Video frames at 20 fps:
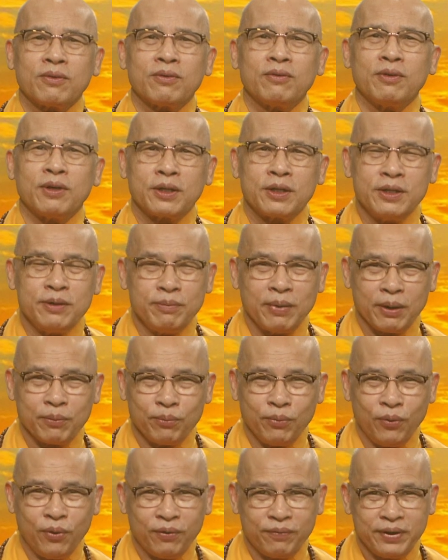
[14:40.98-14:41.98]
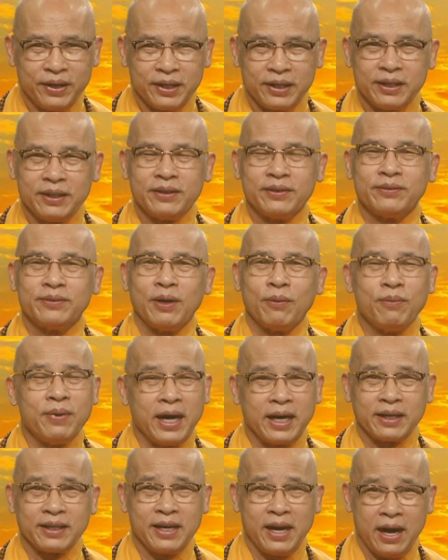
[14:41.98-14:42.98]
và khi mà anh mua về không
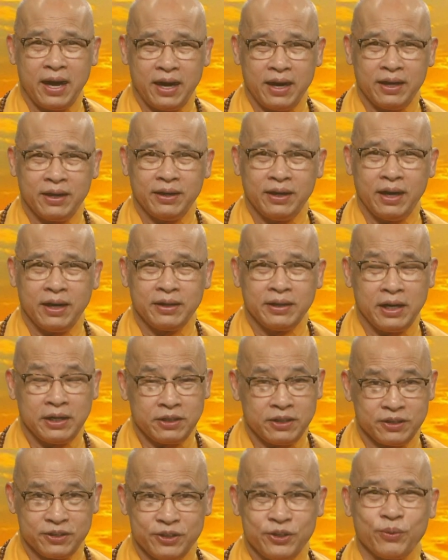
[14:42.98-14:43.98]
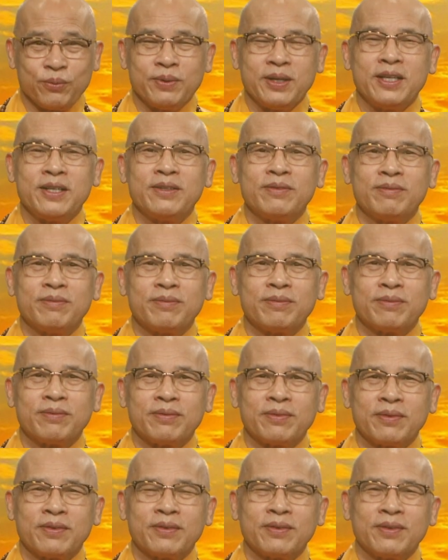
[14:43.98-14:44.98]
hẳn là anh đã sử dụng đến
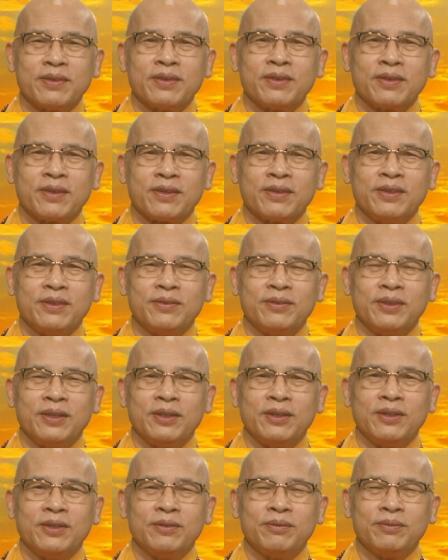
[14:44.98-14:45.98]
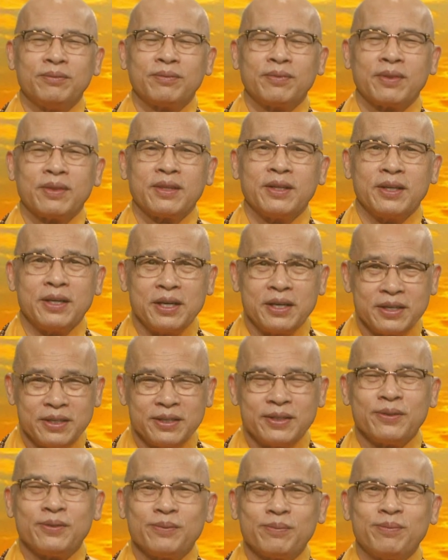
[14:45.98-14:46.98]
à, cho nên
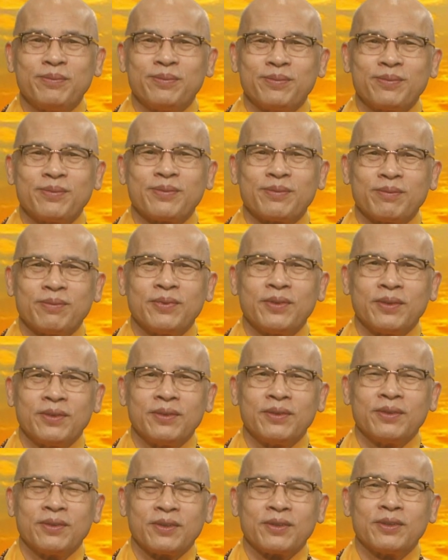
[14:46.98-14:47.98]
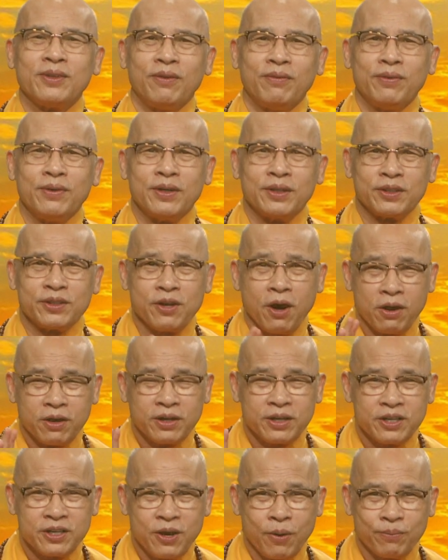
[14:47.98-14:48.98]
nó, nó vừa chật
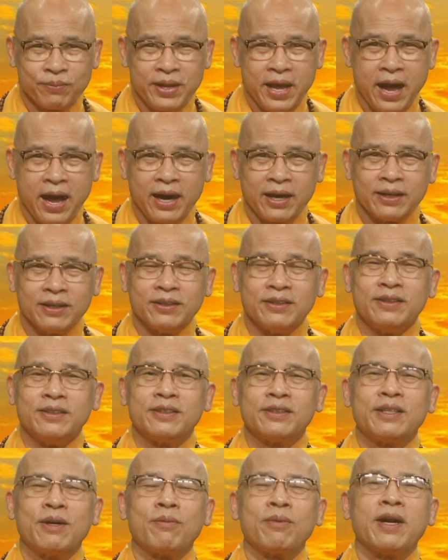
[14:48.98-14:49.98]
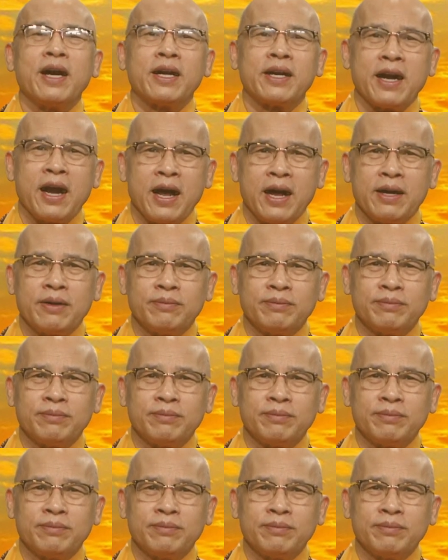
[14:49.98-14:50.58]
cái không gian ở trong gara